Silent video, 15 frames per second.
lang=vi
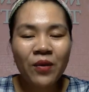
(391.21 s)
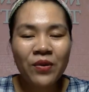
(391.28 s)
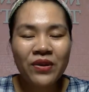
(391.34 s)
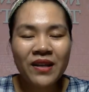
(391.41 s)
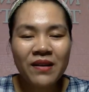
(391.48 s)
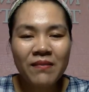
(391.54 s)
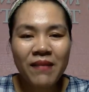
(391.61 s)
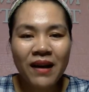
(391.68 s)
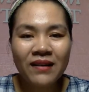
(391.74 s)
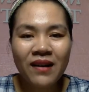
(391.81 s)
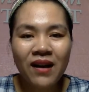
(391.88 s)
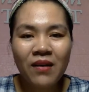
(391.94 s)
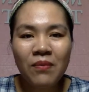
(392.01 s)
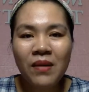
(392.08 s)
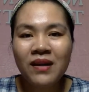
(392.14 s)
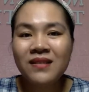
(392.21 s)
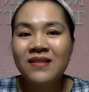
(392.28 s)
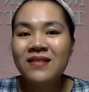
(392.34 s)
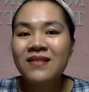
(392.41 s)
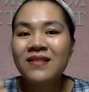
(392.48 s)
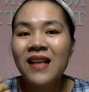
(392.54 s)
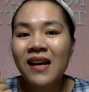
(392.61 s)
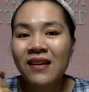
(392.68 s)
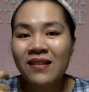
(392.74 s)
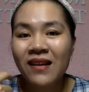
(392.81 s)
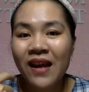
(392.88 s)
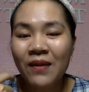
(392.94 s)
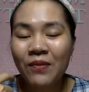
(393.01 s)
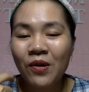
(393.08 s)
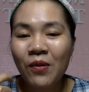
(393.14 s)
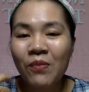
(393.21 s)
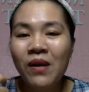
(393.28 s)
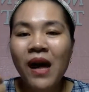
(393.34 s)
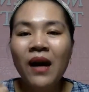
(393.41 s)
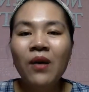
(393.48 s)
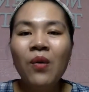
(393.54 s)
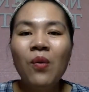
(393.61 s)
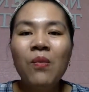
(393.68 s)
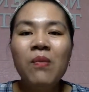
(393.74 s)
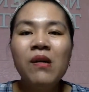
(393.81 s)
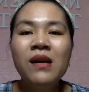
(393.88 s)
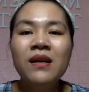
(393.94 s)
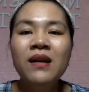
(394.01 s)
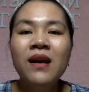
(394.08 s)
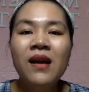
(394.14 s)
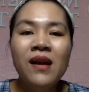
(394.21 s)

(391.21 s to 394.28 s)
của chính bản thân mình, sắc đẹp cũng là của mình.